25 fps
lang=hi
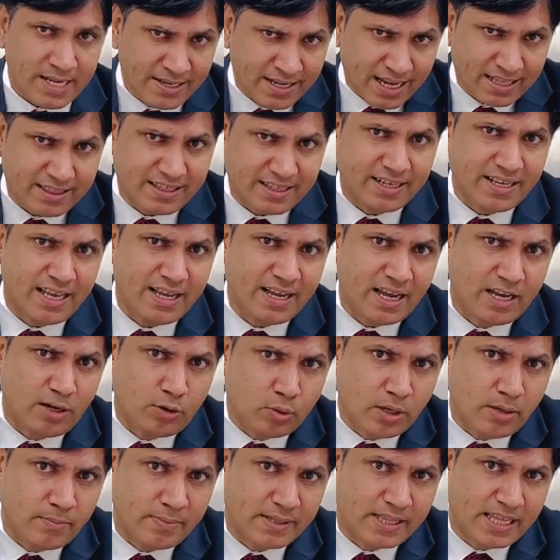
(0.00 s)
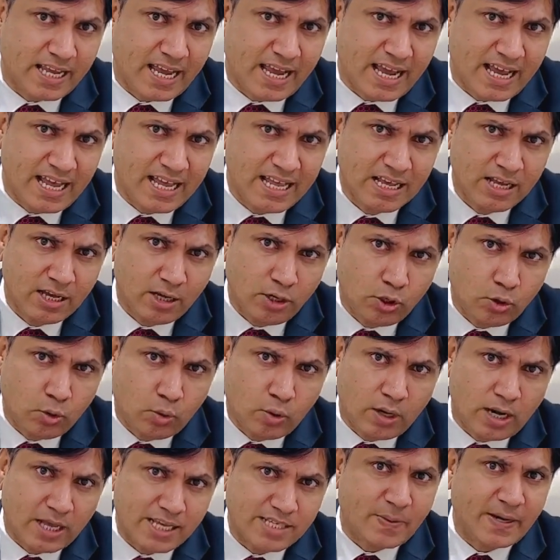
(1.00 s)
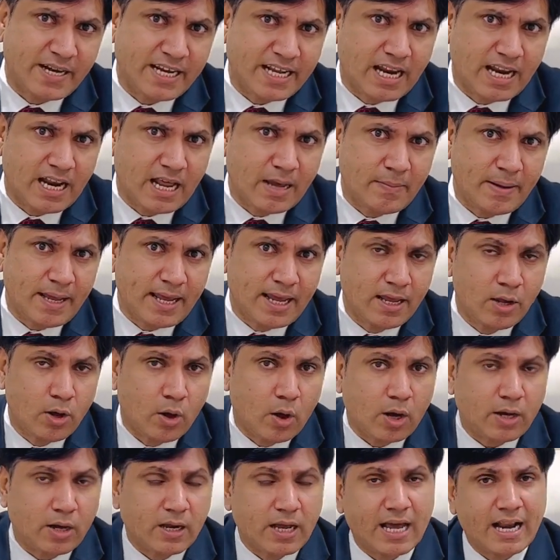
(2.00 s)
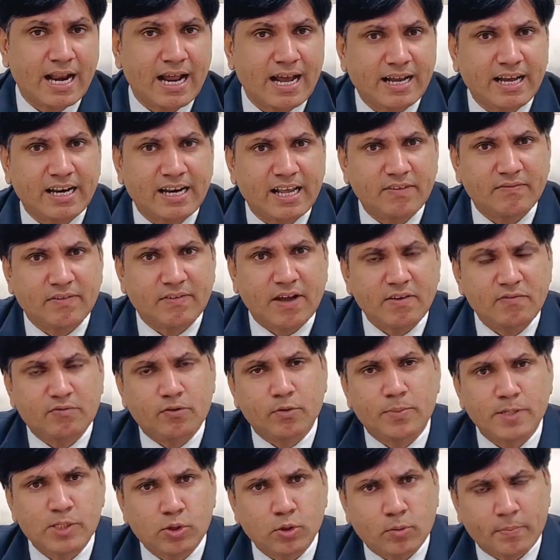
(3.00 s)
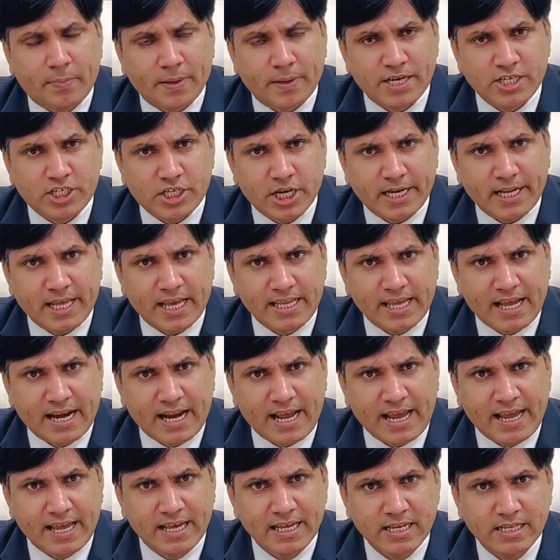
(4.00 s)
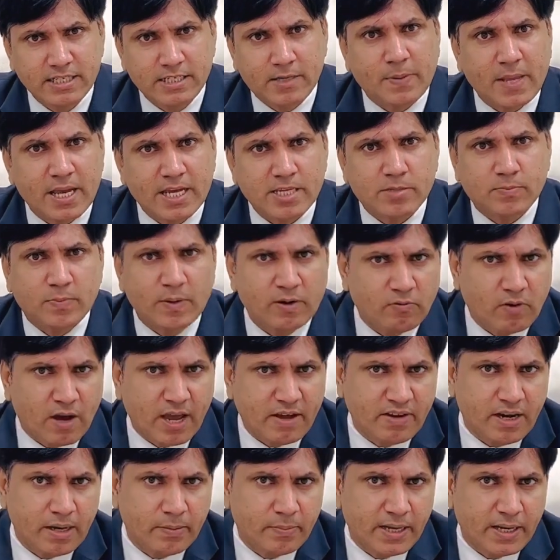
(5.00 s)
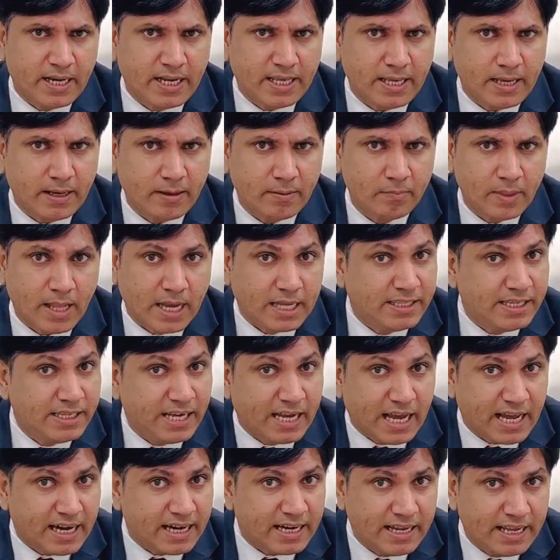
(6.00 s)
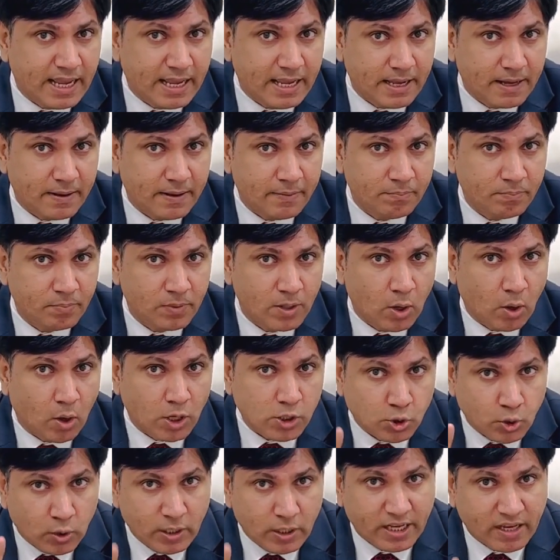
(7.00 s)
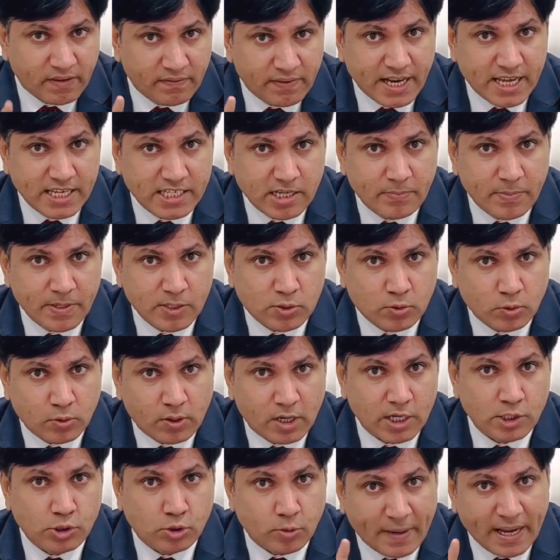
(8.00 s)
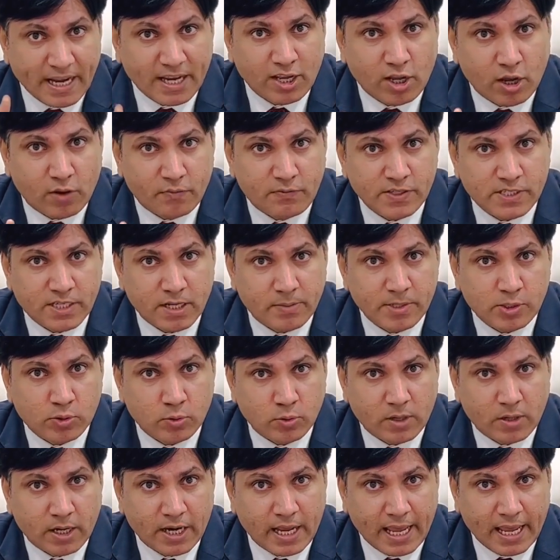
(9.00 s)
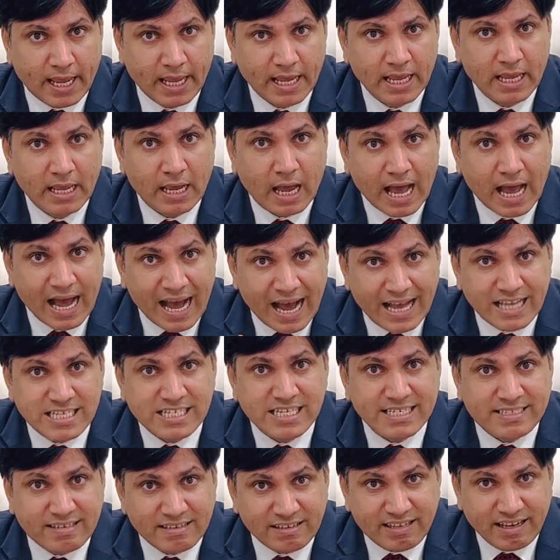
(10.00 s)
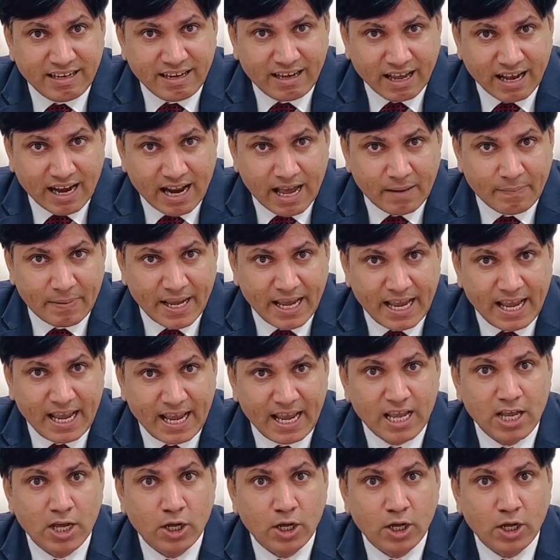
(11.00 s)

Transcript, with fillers: यहां तक कि कई लोगों ने बताया लोन हस्बैंड के नाम है और घर आकर के वाइफ को बच्चों को परेशान किया जा रहा है जबकि हस्बैंड वहां अवेलेबल नहीं है अधिकार नहीं है ये और जो रिकवरी एजेंट भी सुन रहे हैं जो बैंक के ऑफिसर भी सुन रहे हैं आज स्थिति खराब है